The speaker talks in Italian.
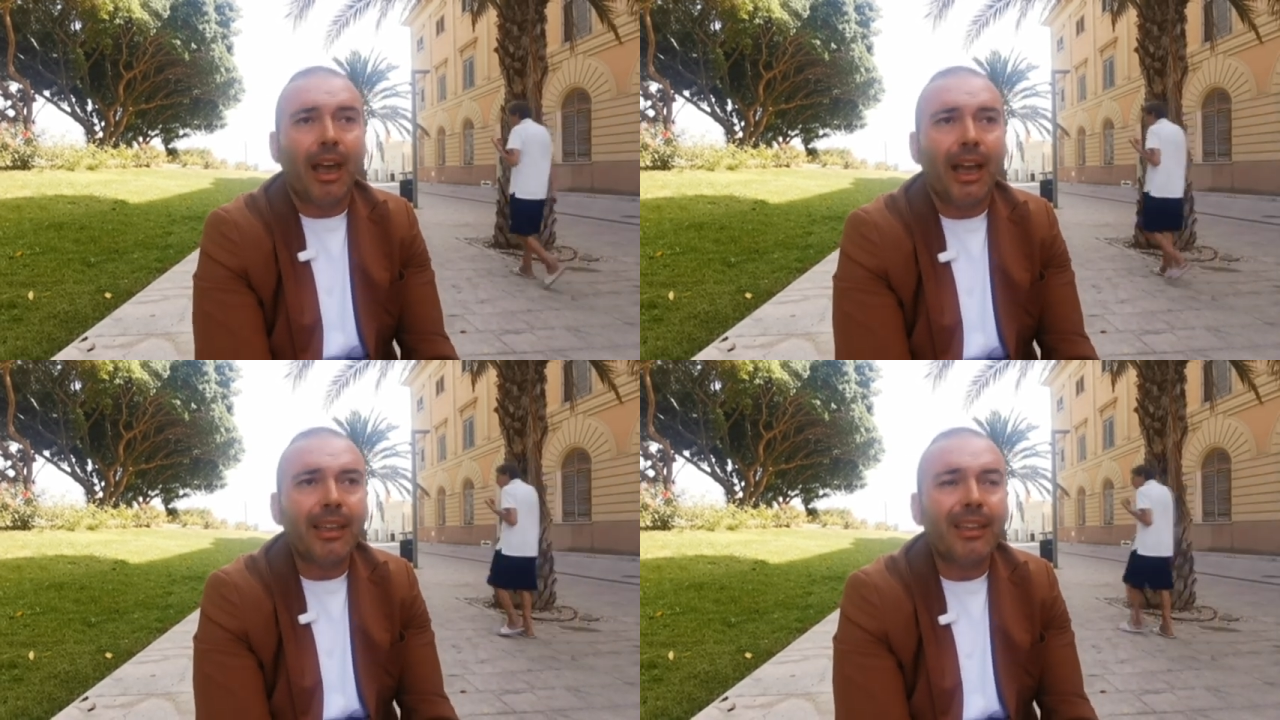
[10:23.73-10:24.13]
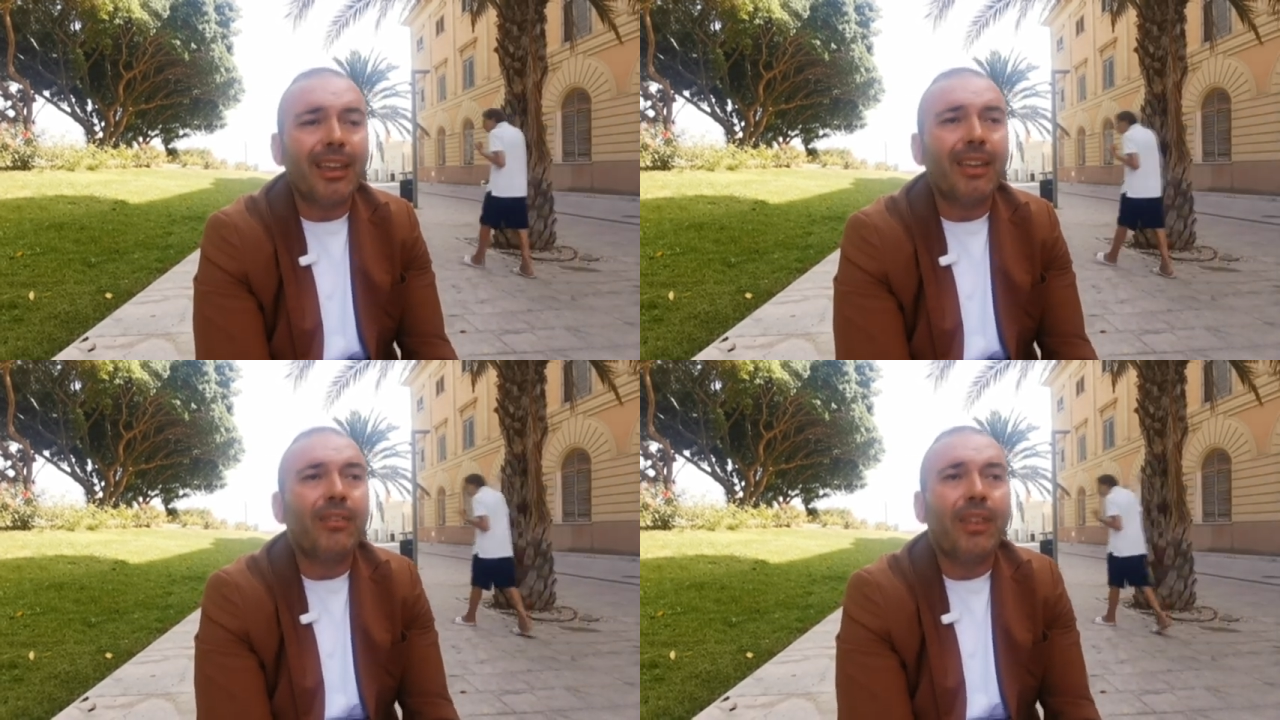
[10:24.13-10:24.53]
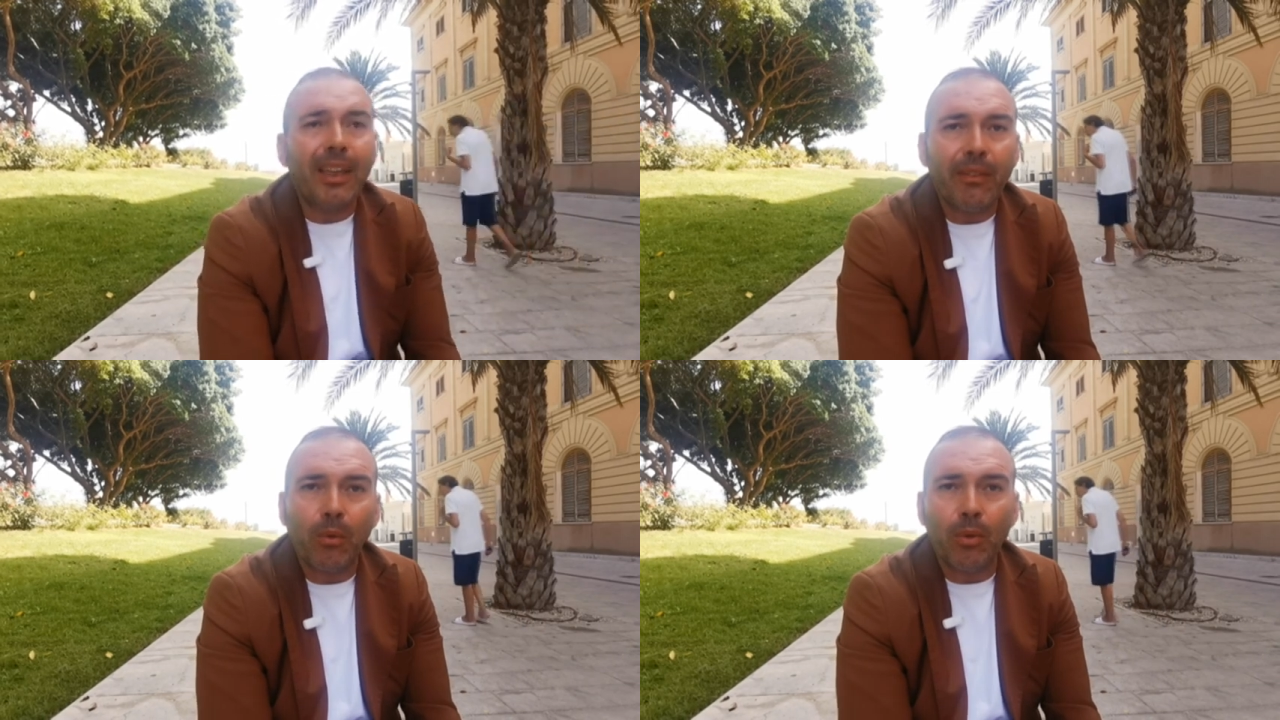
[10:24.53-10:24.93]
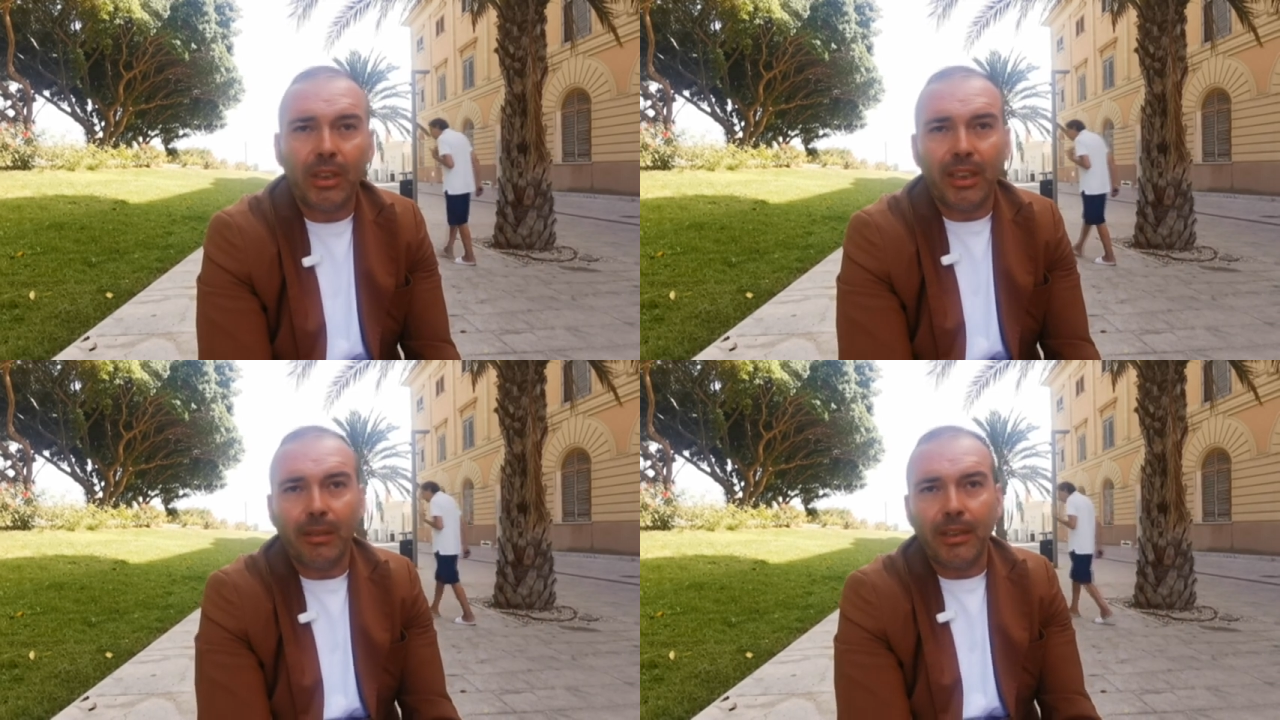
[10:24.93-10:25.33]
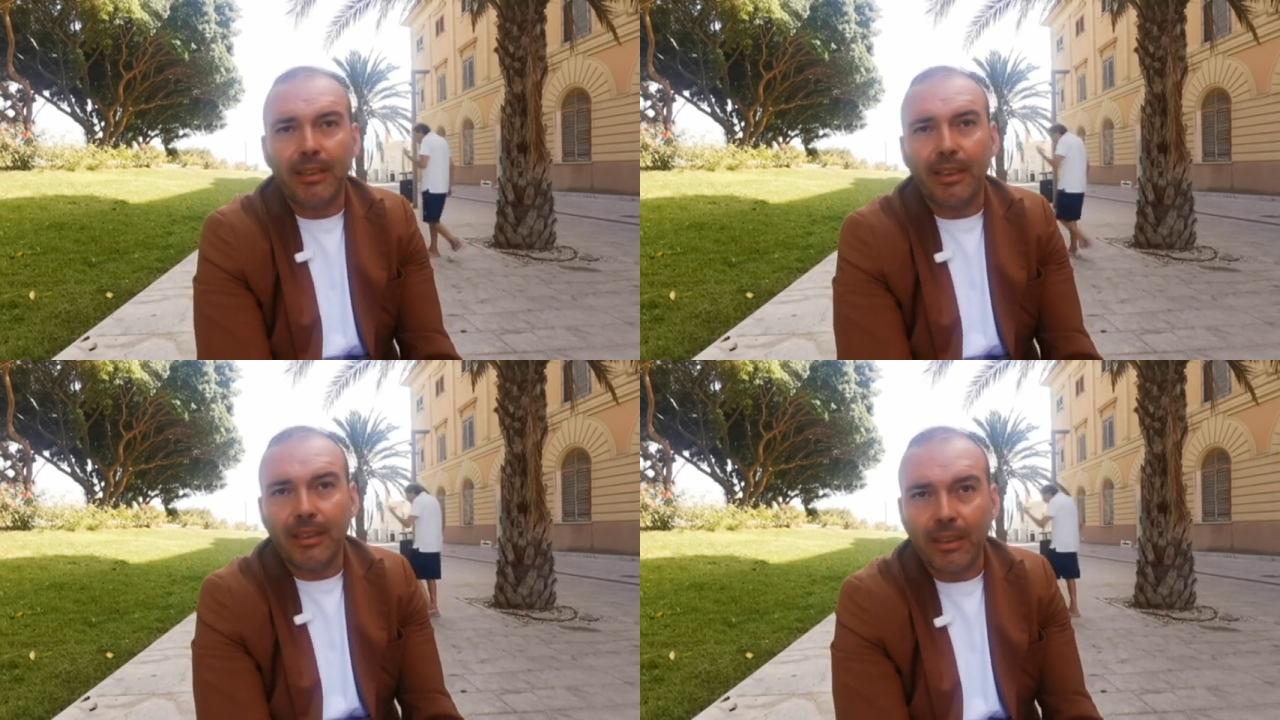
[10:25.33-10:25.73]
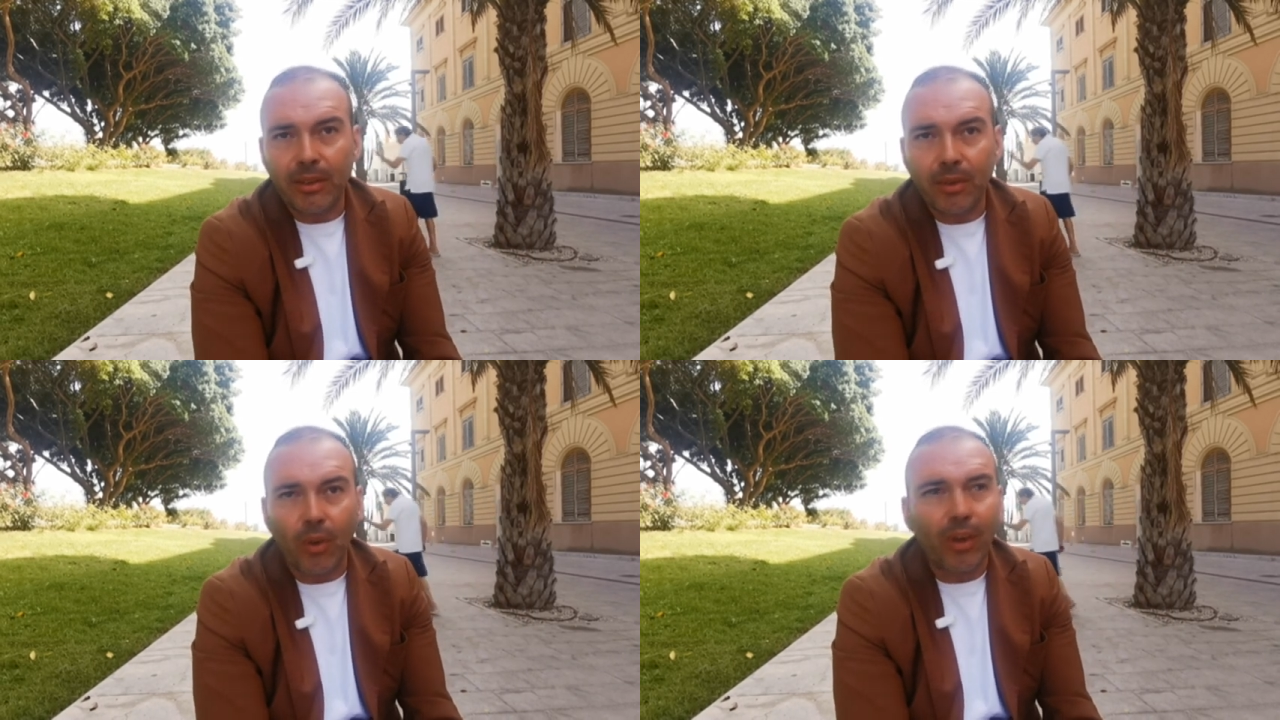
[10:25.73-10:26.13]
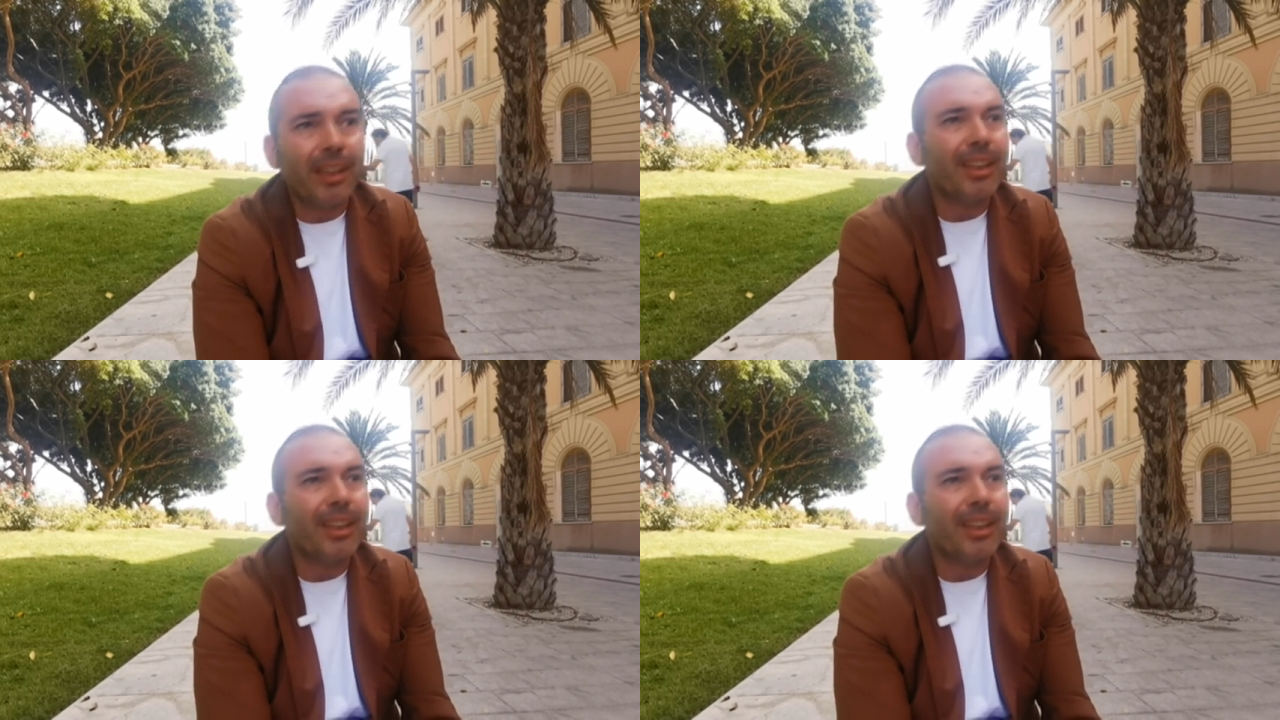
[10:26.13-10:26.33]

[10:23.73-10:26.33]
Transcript: a chi vive quotidianamente il territorio,